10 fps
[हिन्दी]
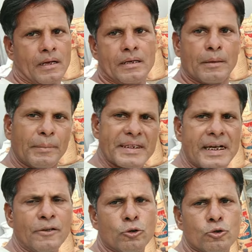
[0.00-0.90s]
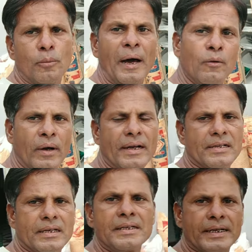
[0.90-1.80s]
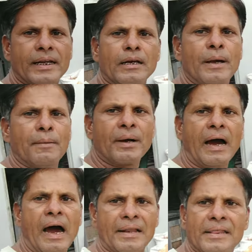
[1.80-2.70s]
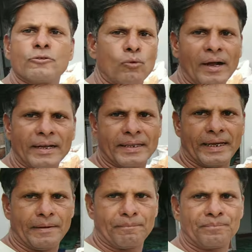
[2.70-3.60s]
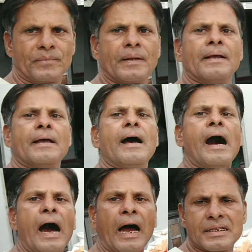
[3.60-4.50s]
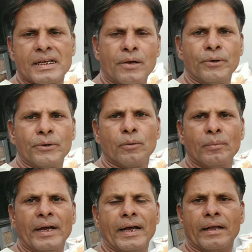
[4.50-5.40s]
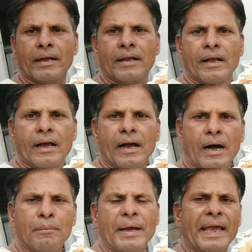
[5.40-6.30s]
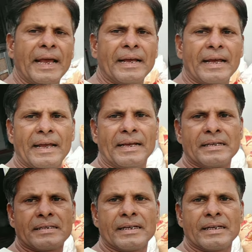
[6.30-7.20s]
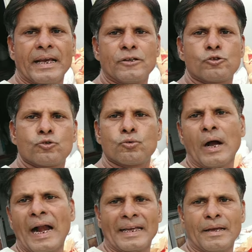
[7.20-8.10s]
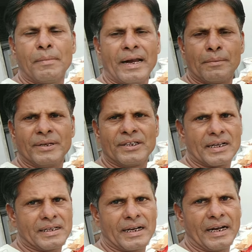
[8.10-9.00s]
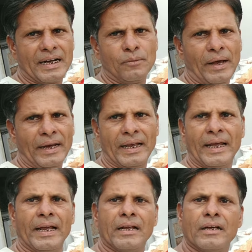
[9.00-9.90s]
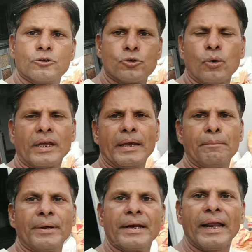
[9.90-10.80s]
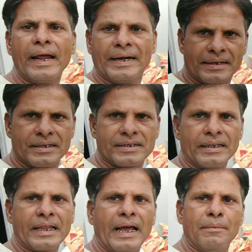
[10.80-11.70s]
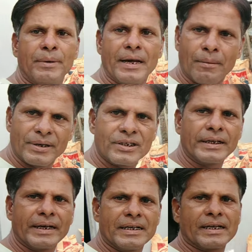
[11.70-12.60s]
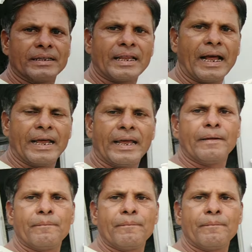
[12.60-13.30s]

नमस्कार दोस्तों मालवा के किसान चैनल में आपका हार्दिक स्वागत है आज के वीडियो में हम एक ऐसे जुगाड़ के बारे में चर्चा करने वाले हैं जो कि बिना लाइट के चलता है बिना मशीन के चलता है